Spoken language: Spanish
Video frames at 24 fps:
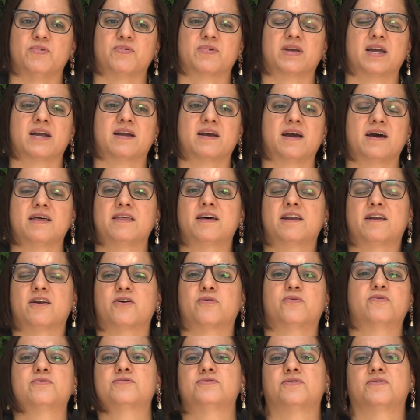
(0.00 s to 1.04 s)
porque cada
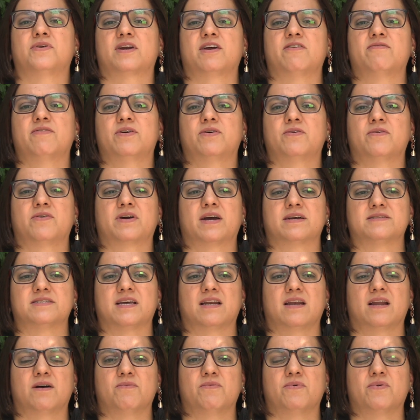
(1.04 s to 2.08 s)
recurso gráfico que se
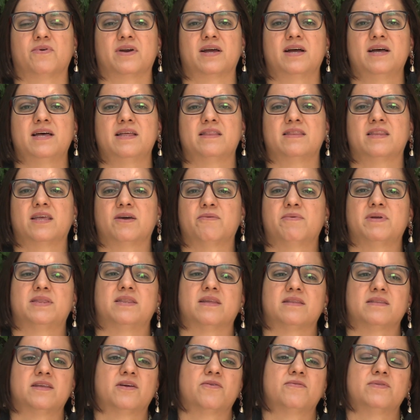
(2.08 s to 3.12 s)
elabora debe
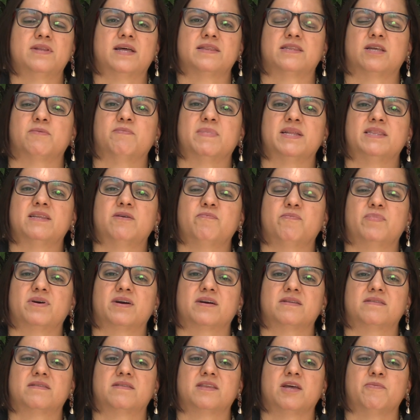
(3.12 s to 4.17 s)
tener una
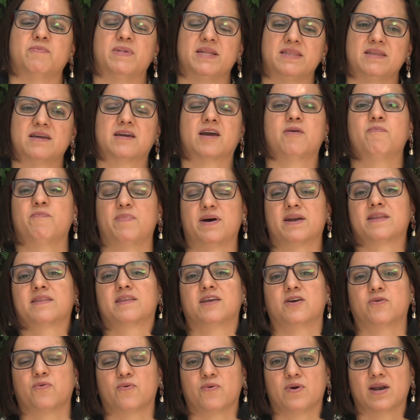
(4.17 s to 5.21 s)
temática en
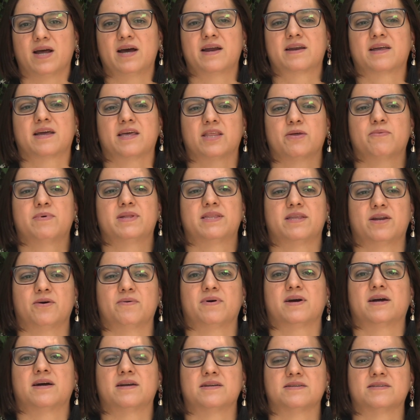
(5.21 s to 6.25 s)
particular que debe
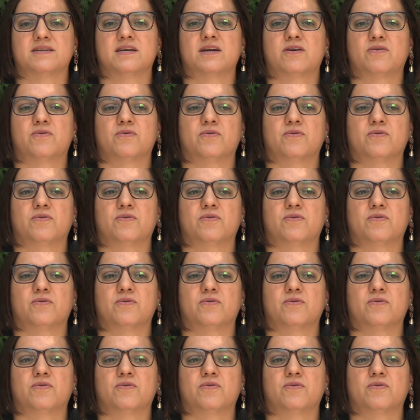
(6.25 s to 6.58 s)
trabajarse